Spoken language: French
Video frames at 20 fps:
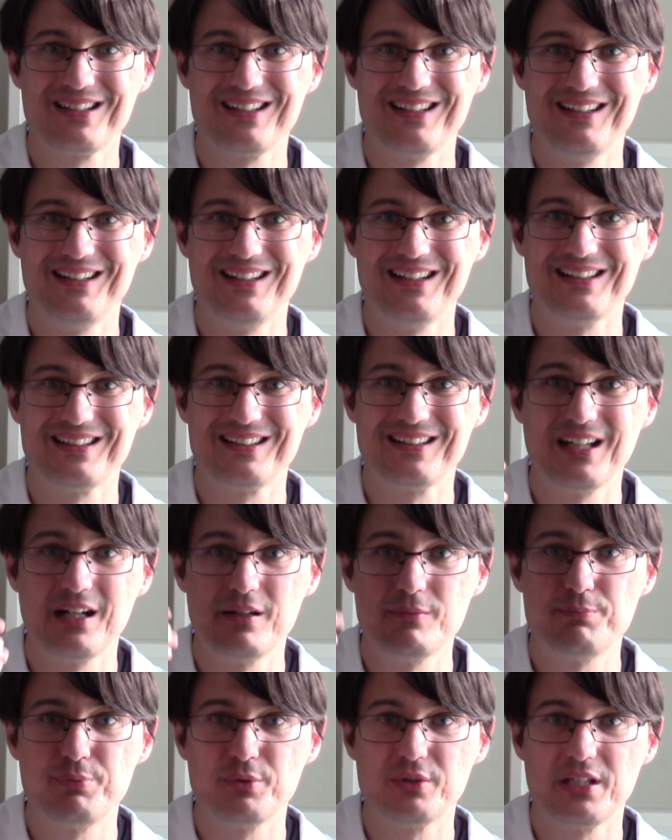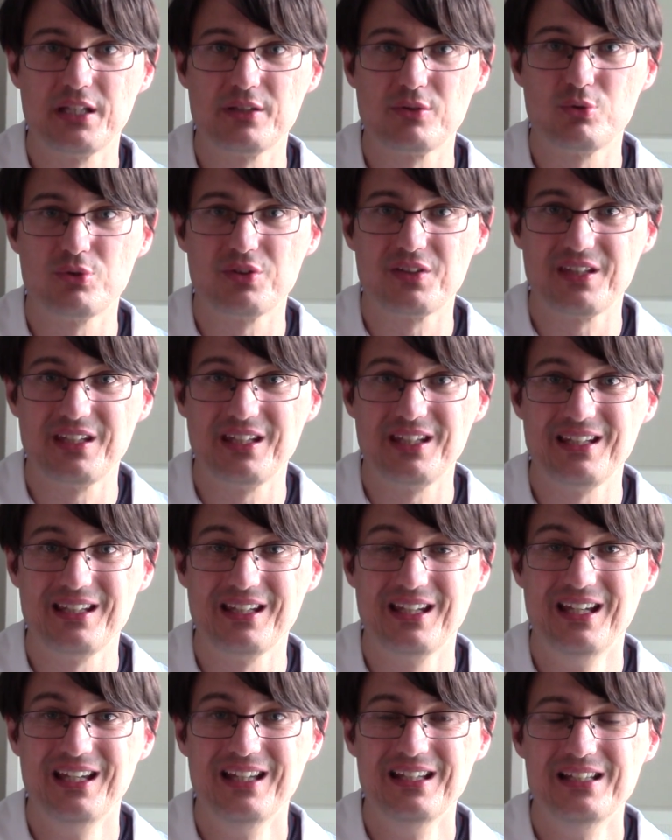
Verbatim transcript: qu'il est temps peut-être aussi